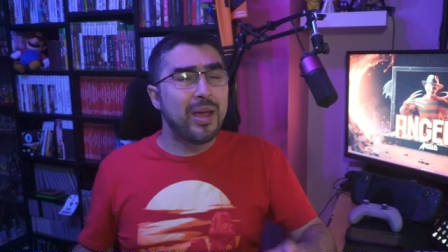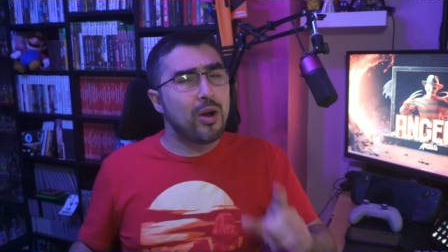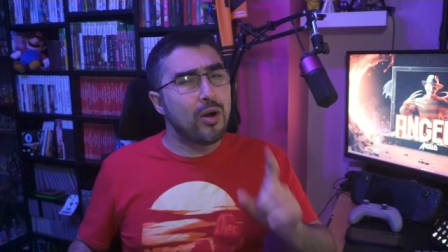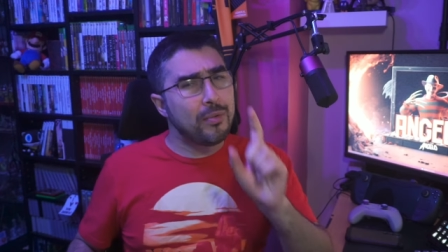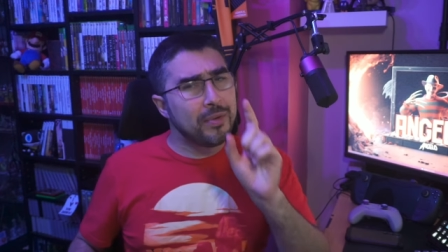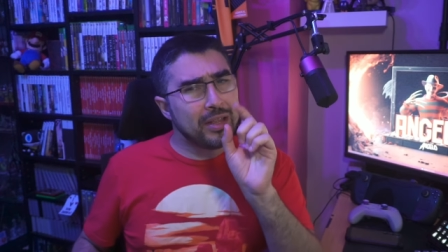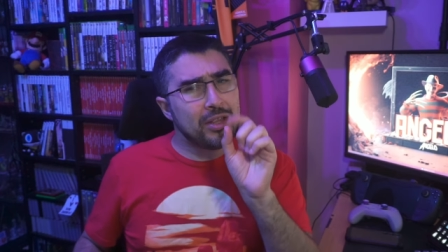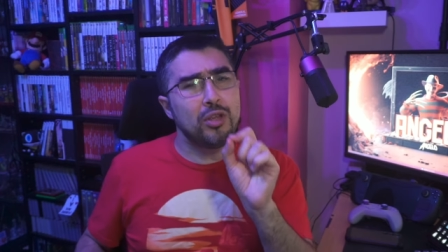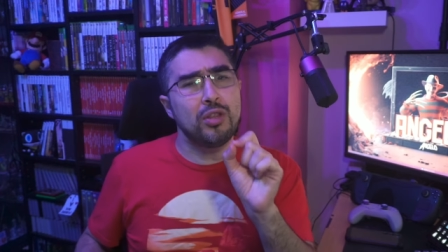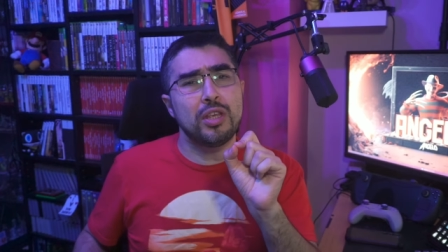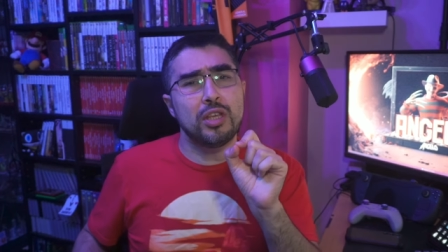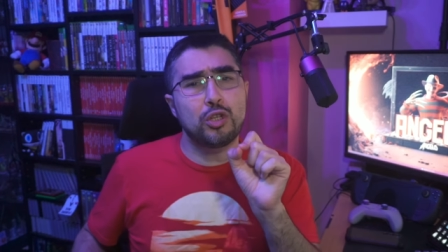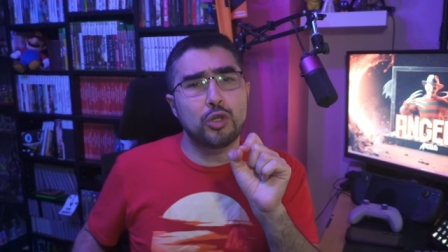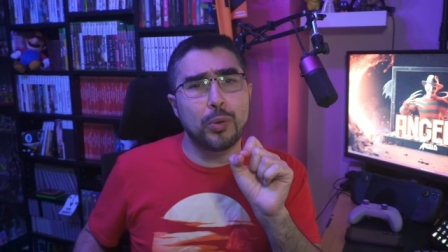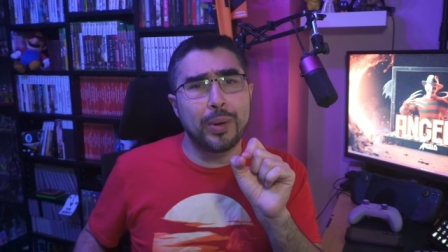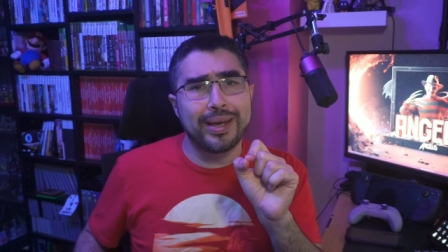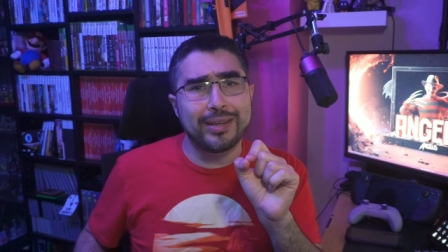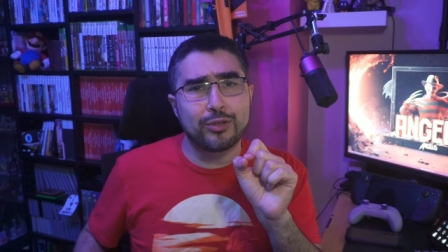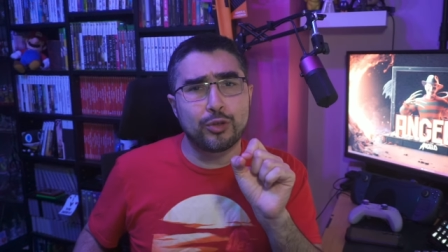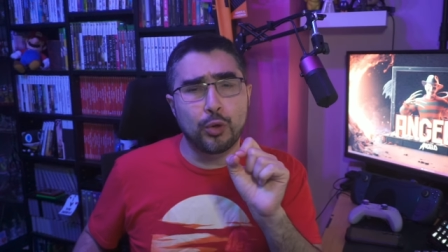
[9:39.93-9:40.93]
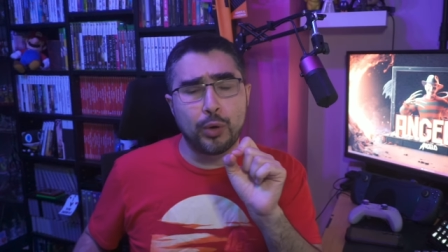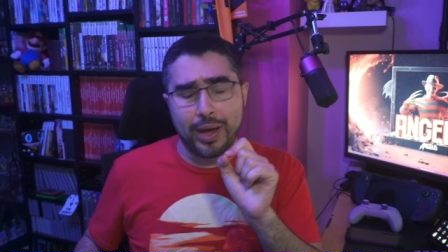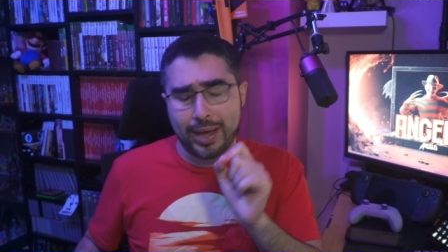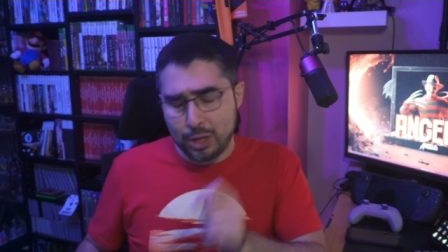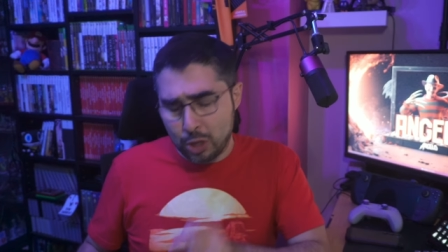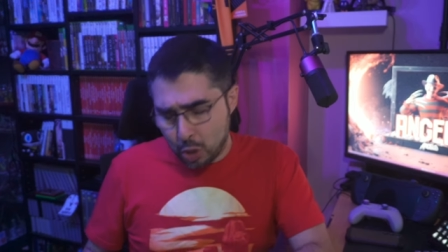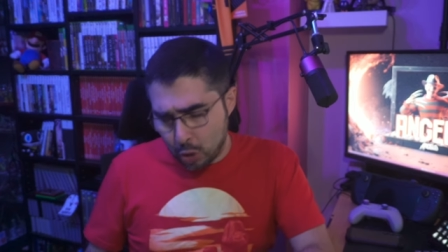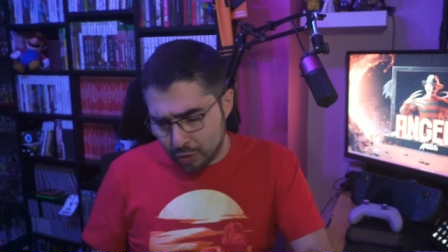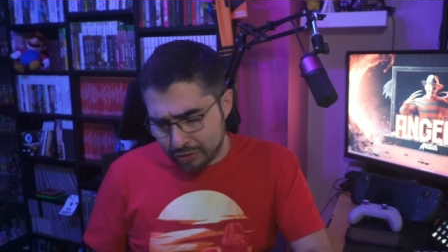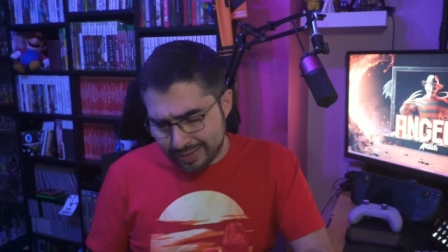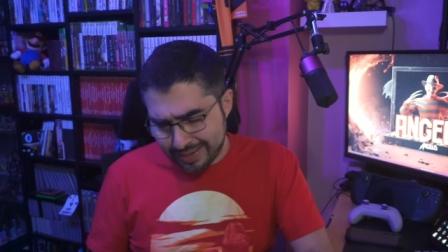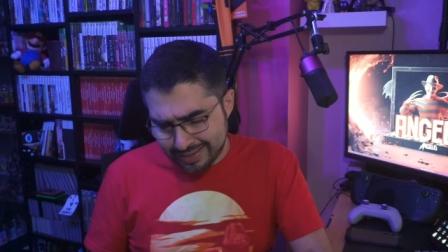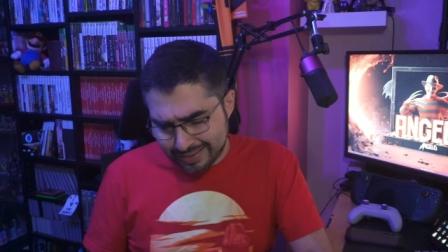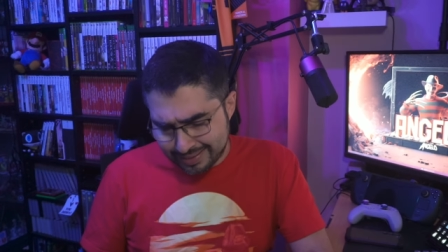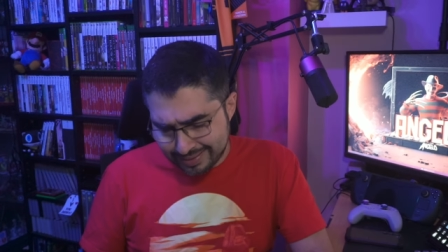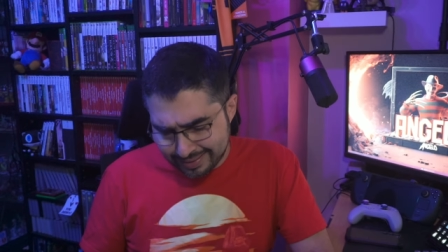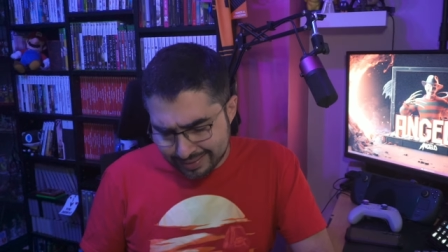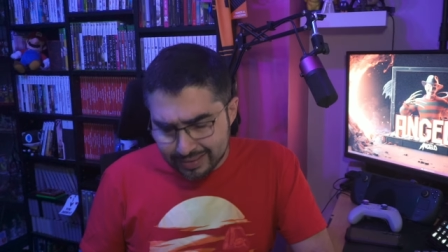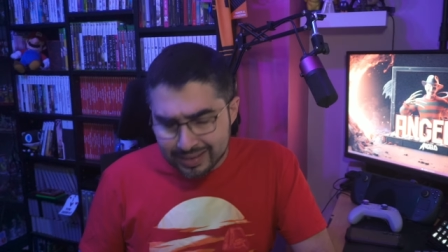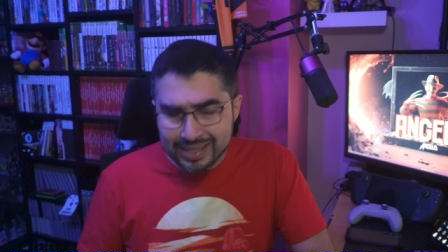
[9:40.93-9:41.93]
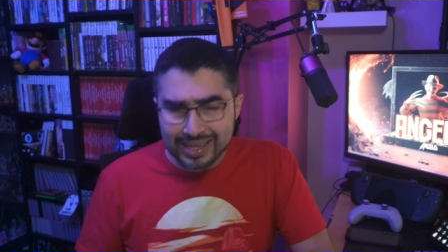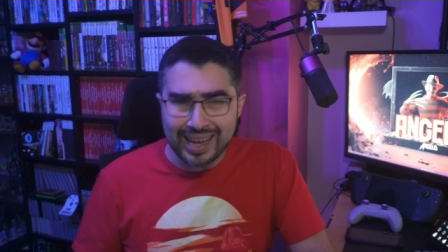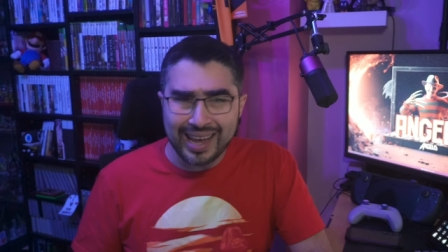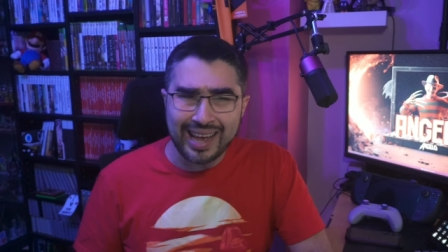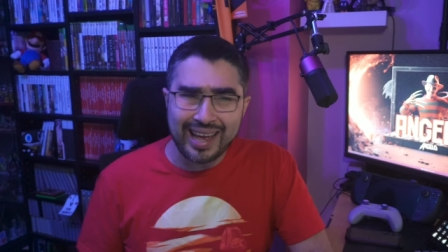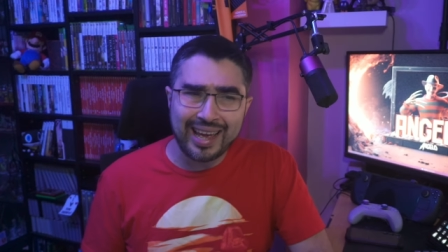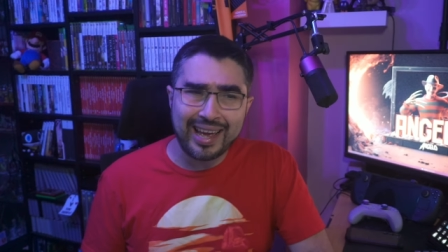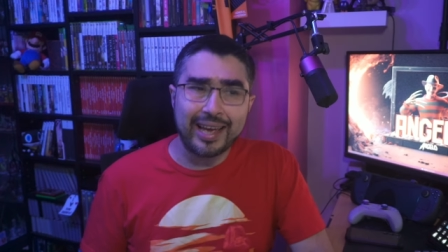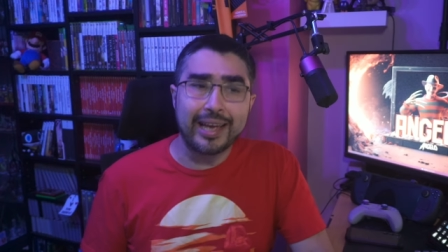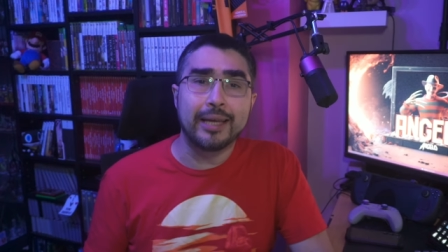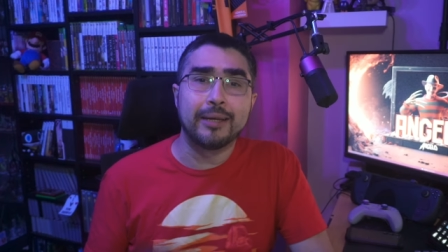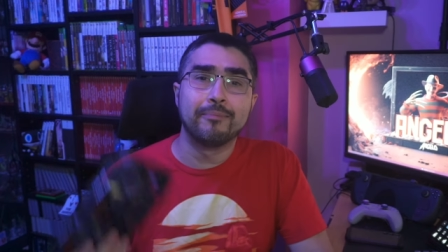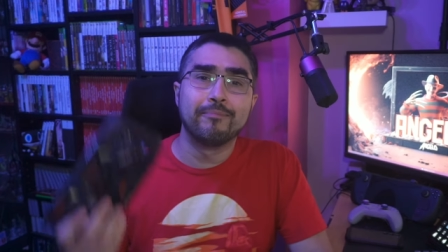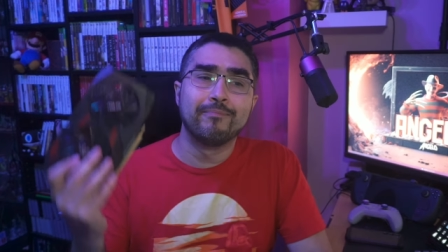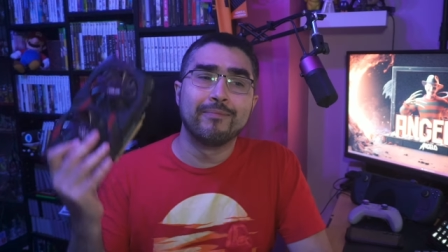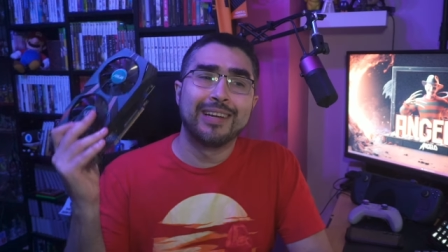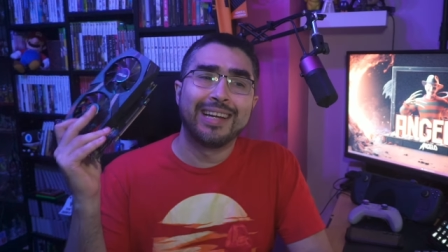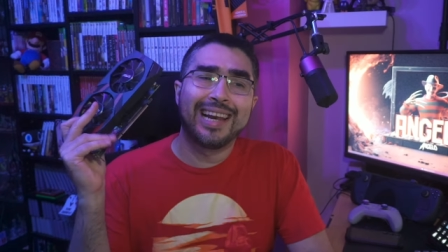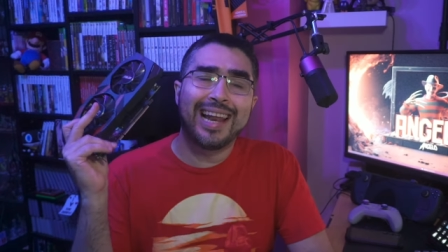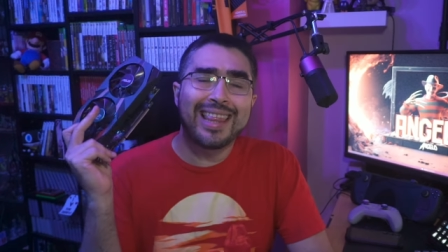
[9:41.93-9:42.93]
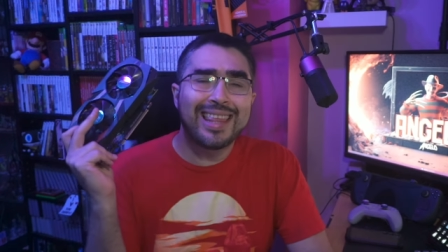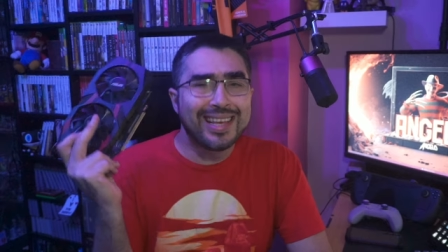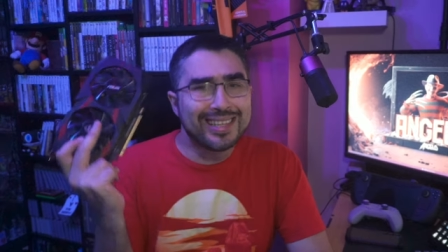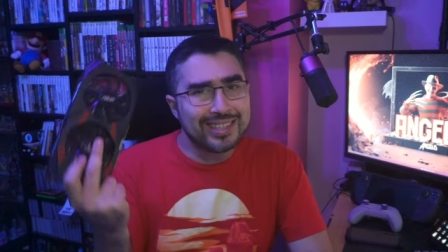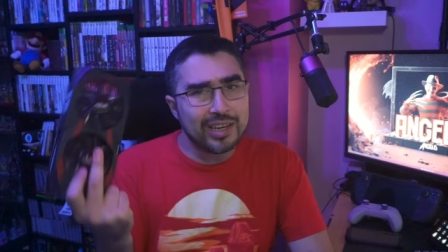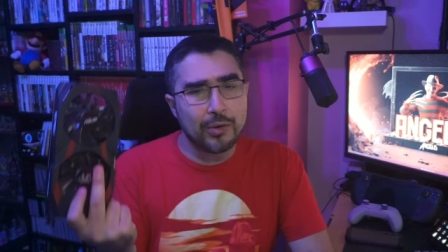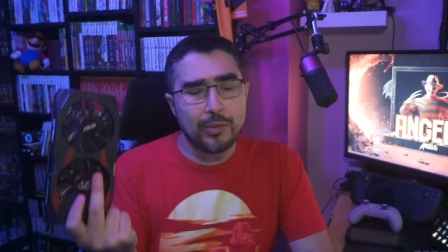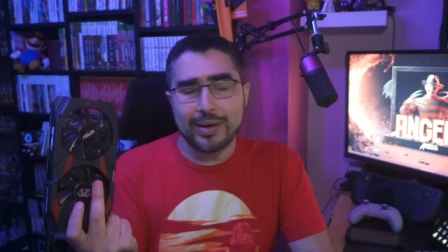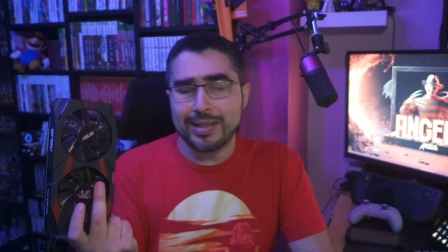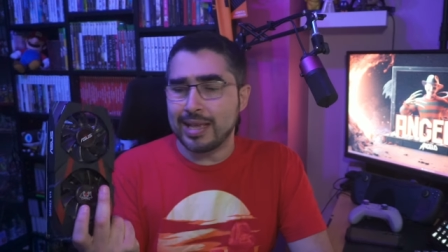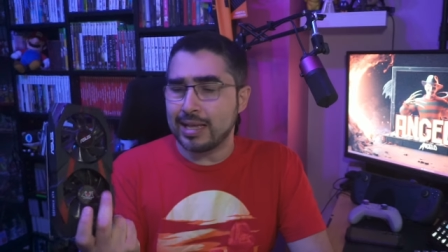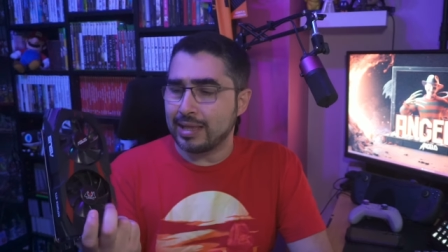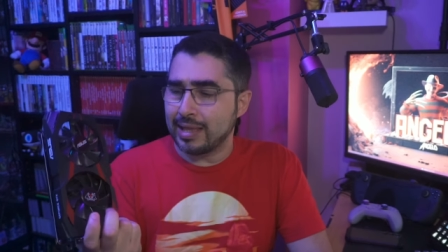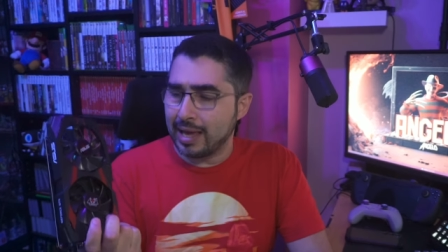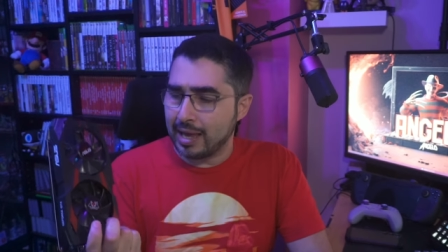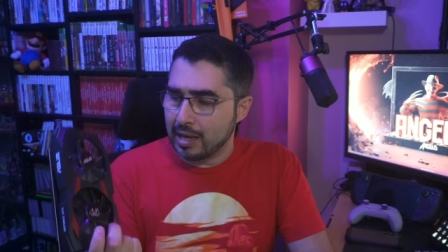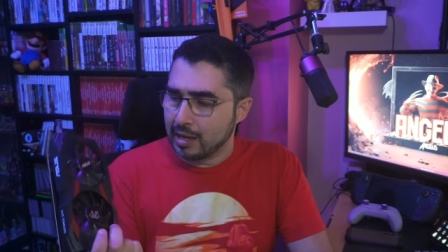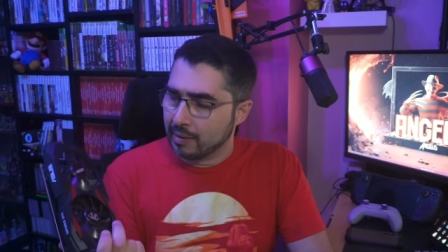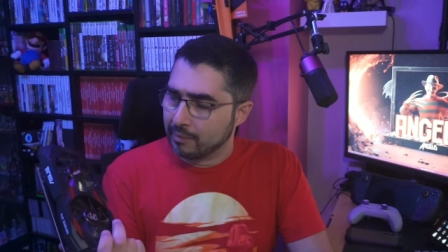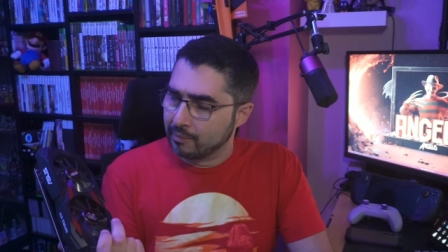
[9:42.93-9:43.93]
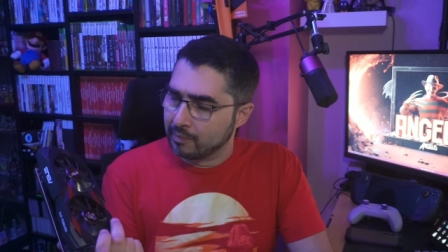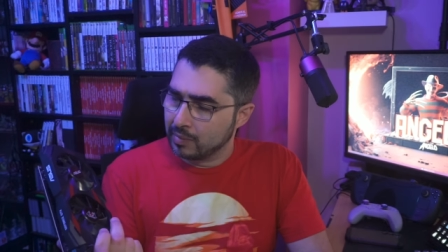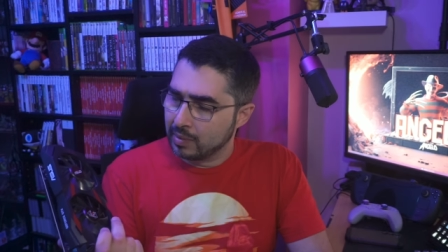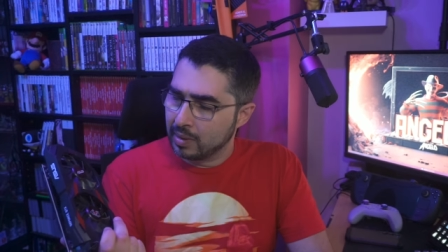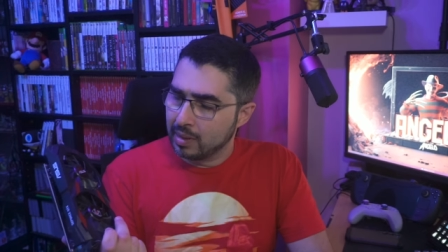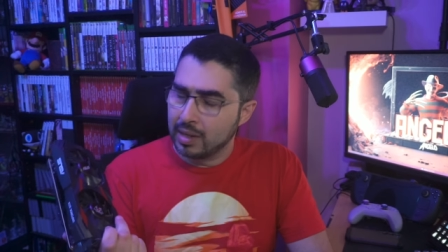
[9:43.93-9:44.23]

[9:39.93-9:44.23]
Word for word: Pero habiendo dicho eso, entonces, eh, la 1050 Ti.